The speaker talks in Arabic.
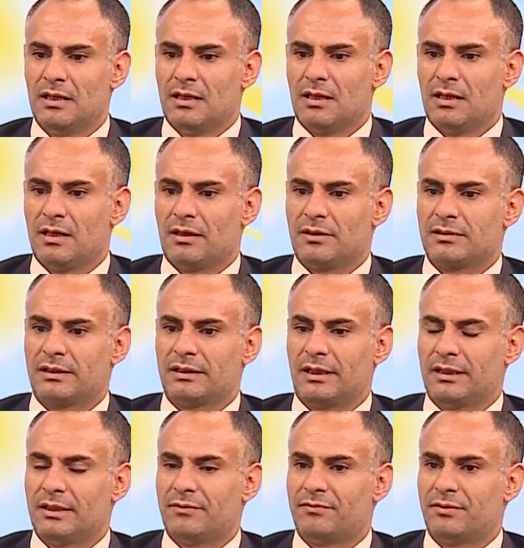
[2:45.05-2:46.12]
آه،
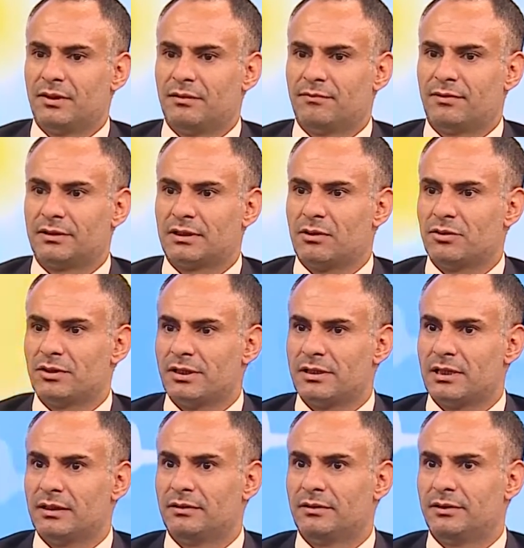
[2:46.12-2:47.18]
استطعنا في فتره
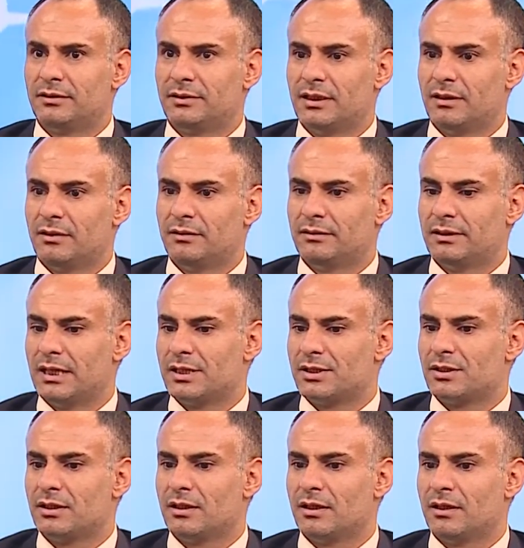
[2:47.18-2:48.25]
وجيزه انتاج
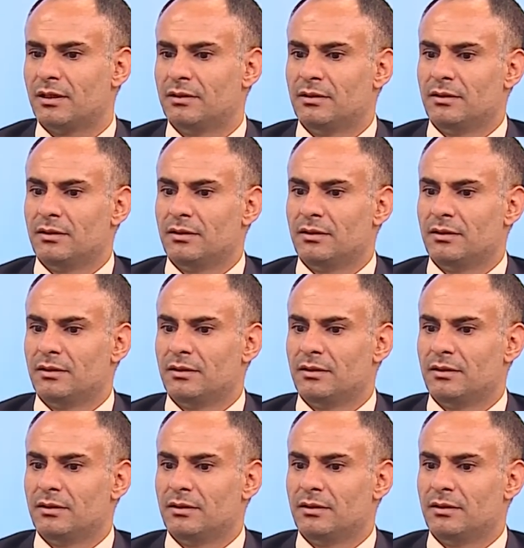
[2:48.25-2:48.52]
آه،